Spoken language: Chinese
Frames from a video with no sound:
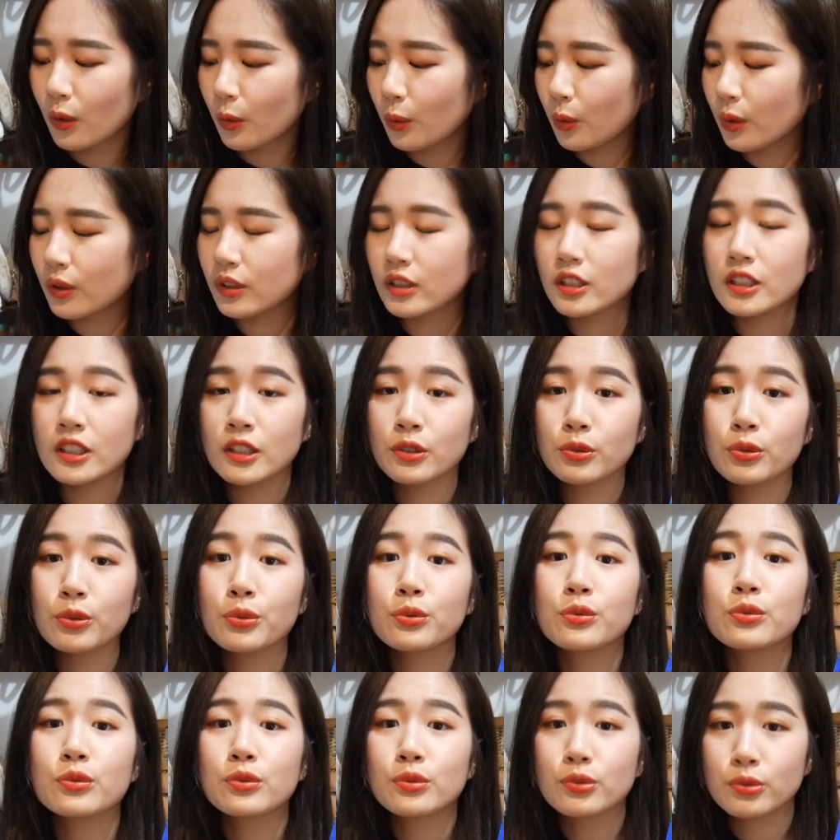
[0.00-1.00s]
或者是针对
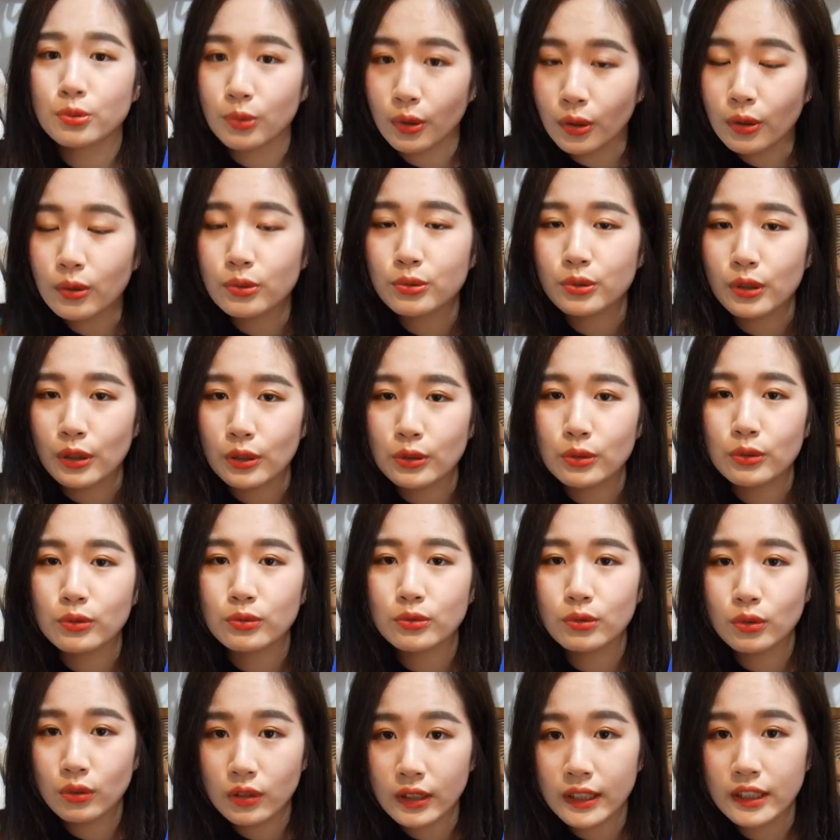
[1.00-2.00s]
于所有犬种
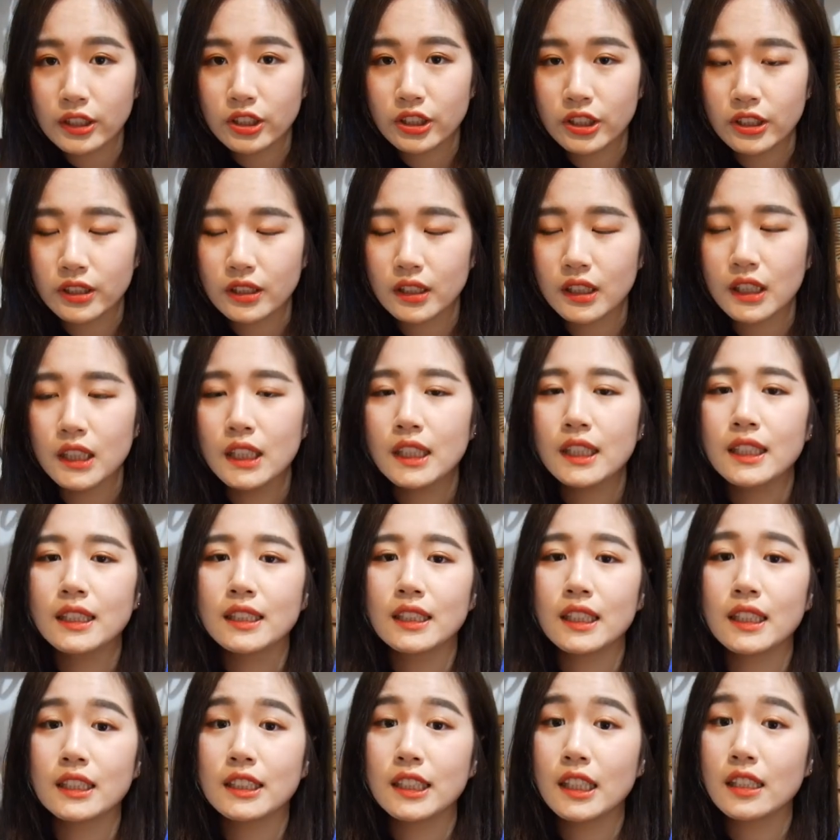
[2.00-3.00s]
都可以吃的，
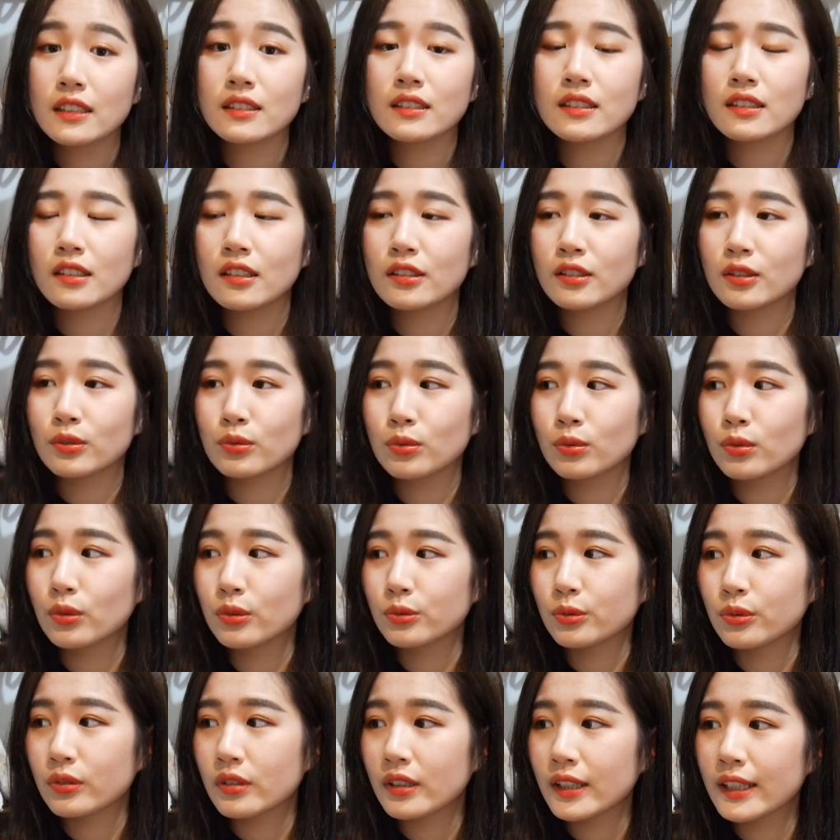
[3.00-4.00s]
那这样子呢，你如
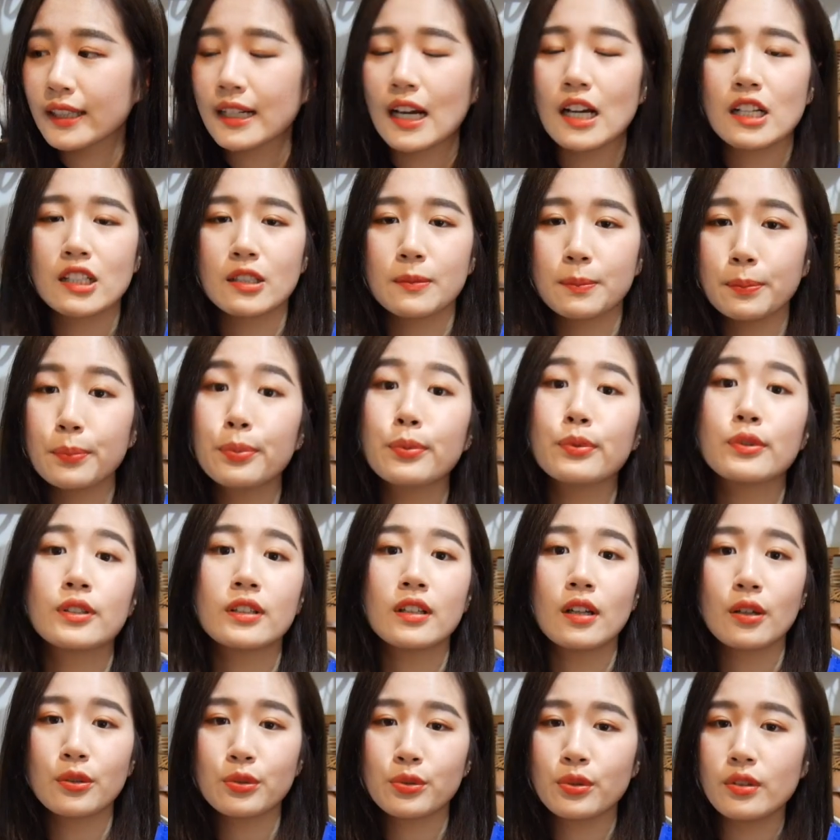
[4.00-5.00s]
果觉得一开始不知
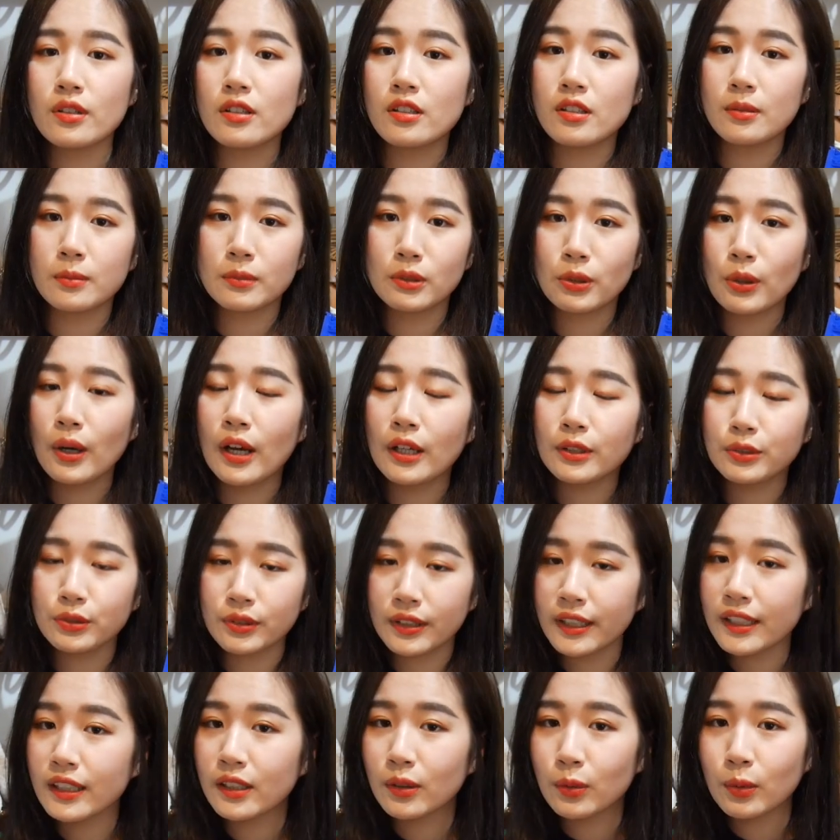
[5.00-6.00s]
道选什么的话，你就
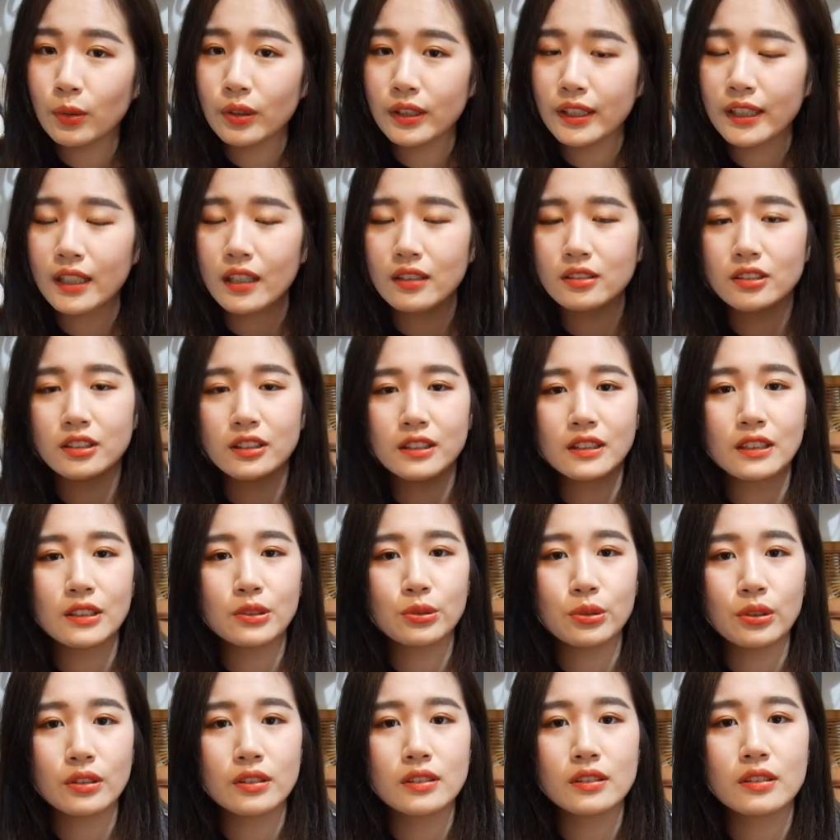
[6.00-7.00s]
可以跟我一样，直接
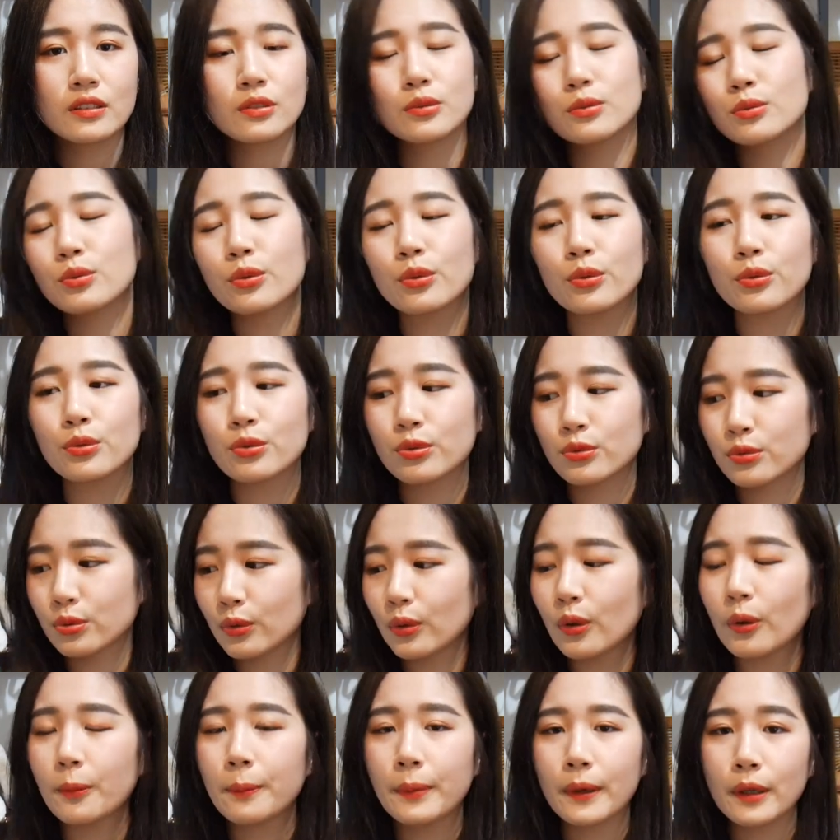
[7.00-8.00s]
选择对于
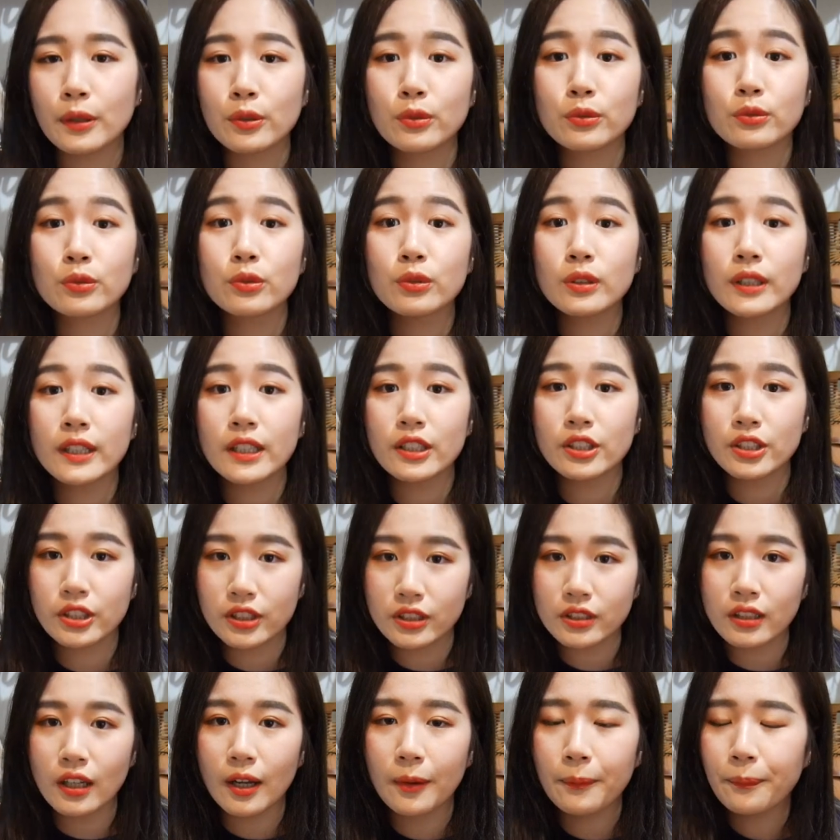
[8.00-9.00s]
所有品种都可以
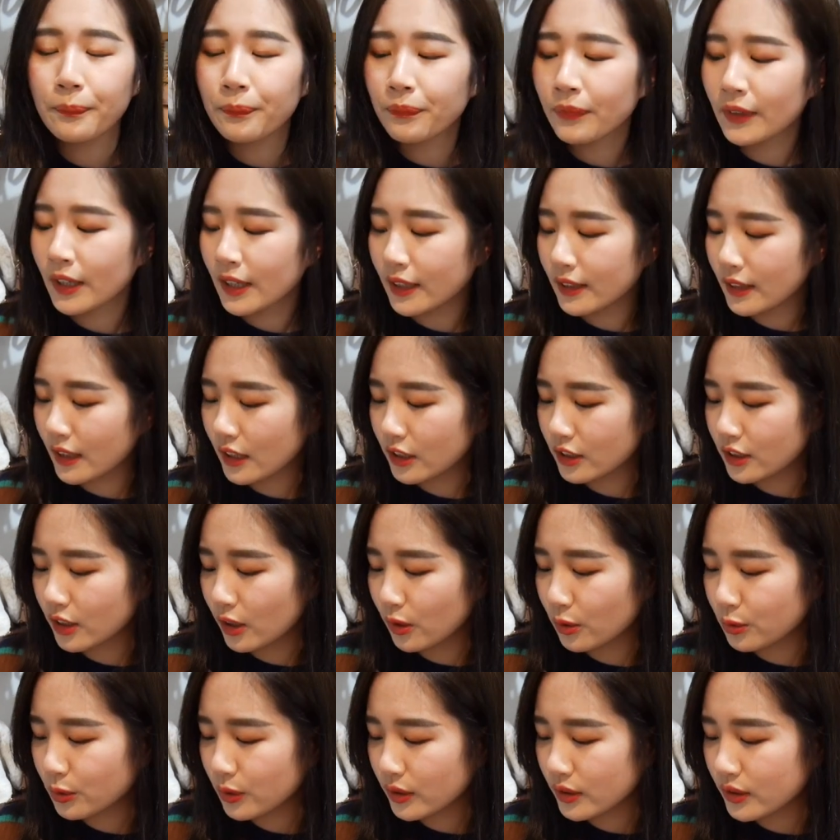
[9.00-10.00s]
吃的，那只
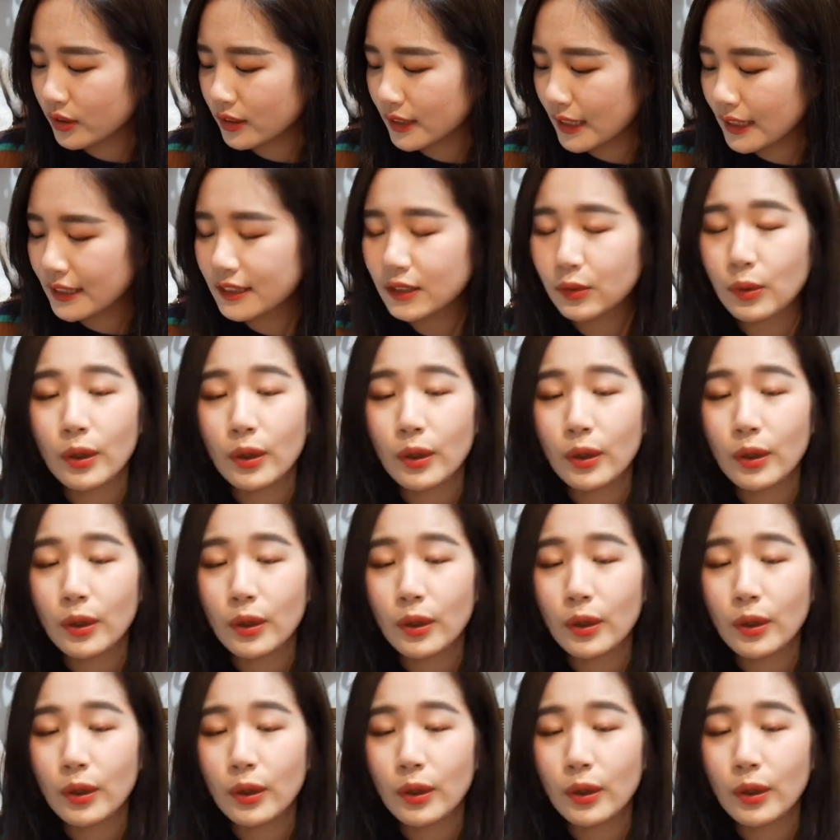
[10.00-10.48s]
要选择它喜